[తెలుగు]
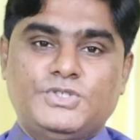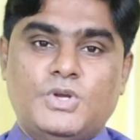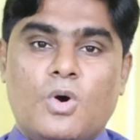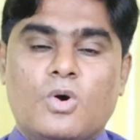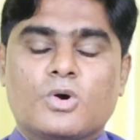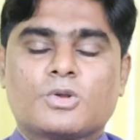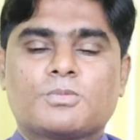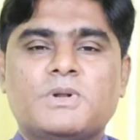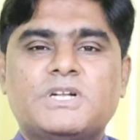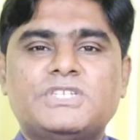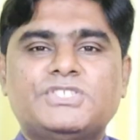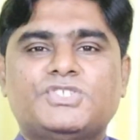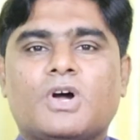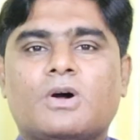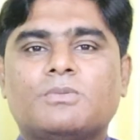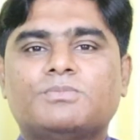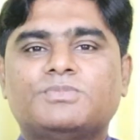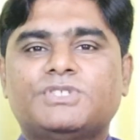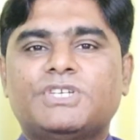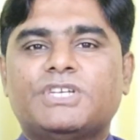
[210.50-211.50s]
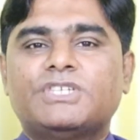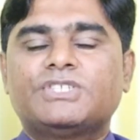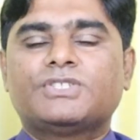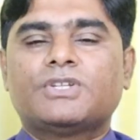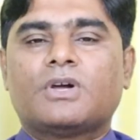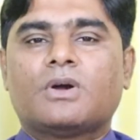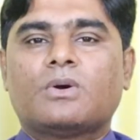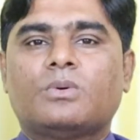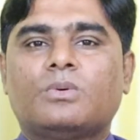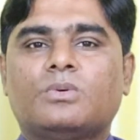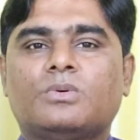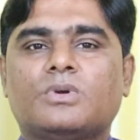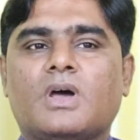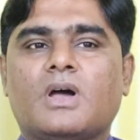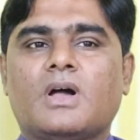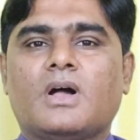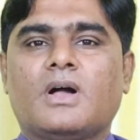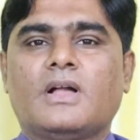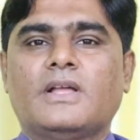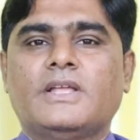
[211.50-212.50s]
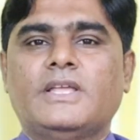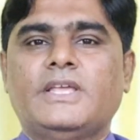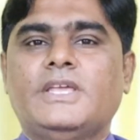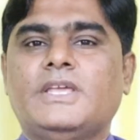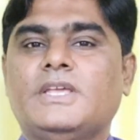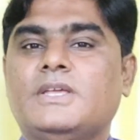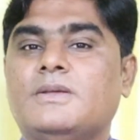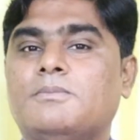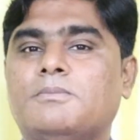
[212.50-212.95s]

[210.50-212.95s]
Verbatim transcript: గవర్నమెంట్ జాబ్ చేసినా కూడా ఈ